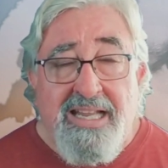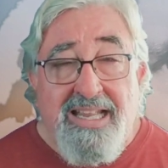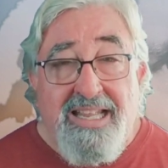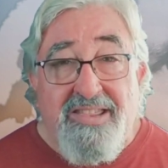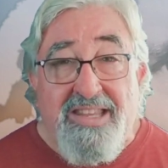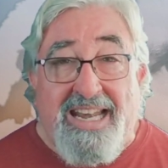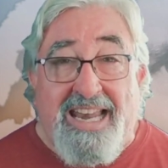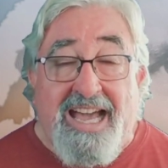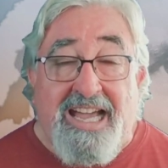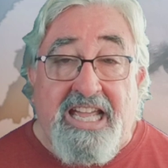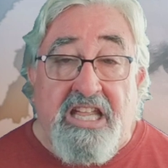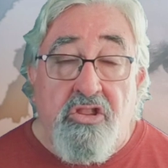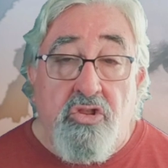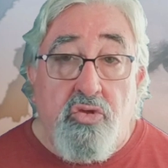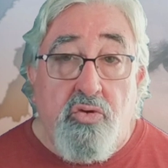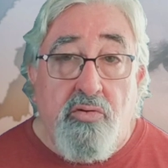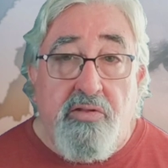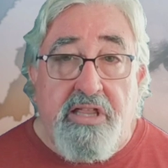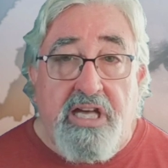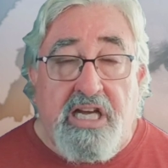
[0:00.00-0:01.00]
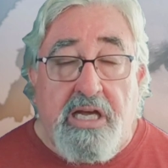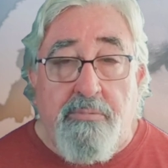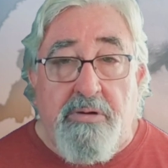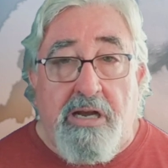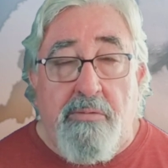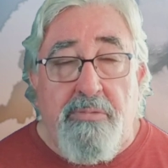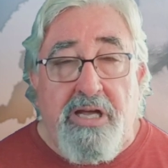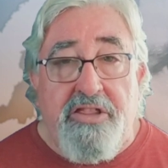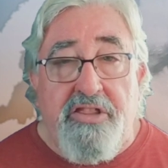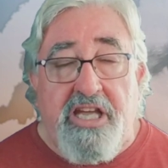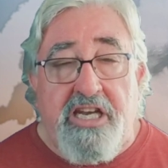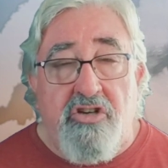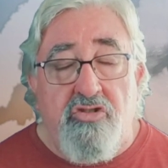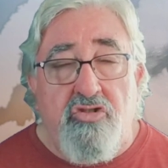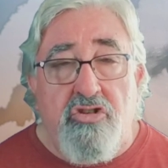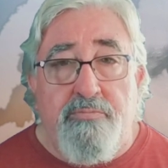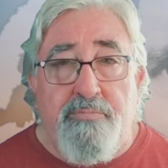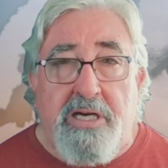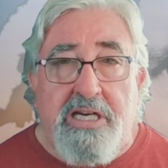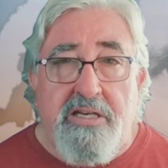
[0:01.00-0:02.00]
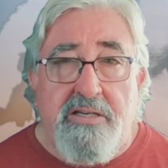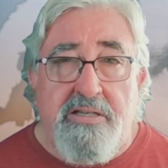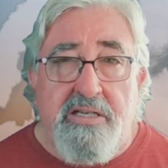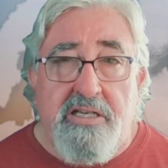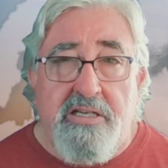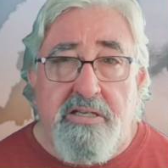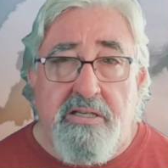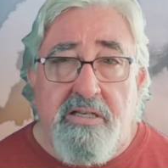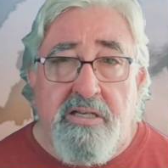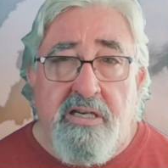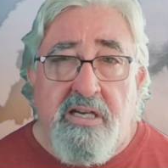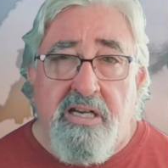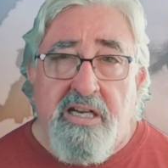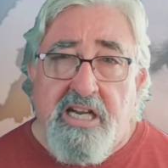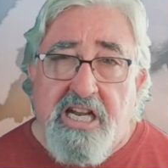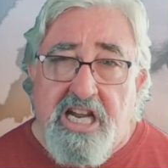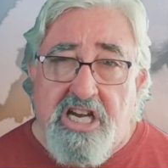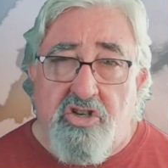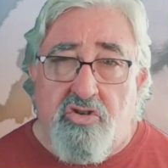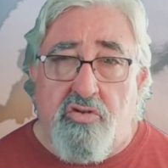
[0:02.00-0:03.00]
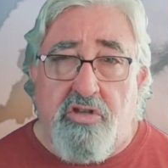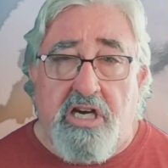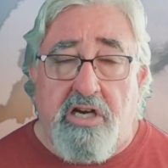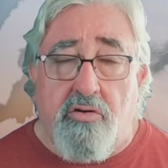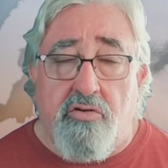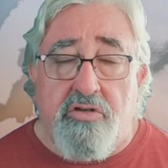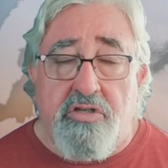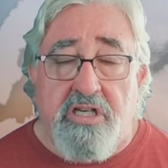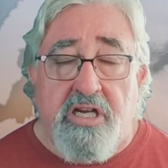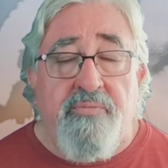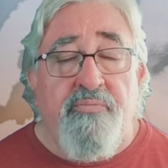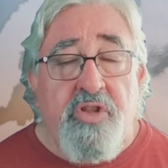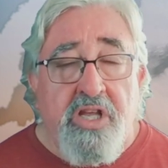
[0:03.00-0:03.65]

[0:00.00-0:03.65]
de la gentuza que malmanda en estos países, es otra cosa.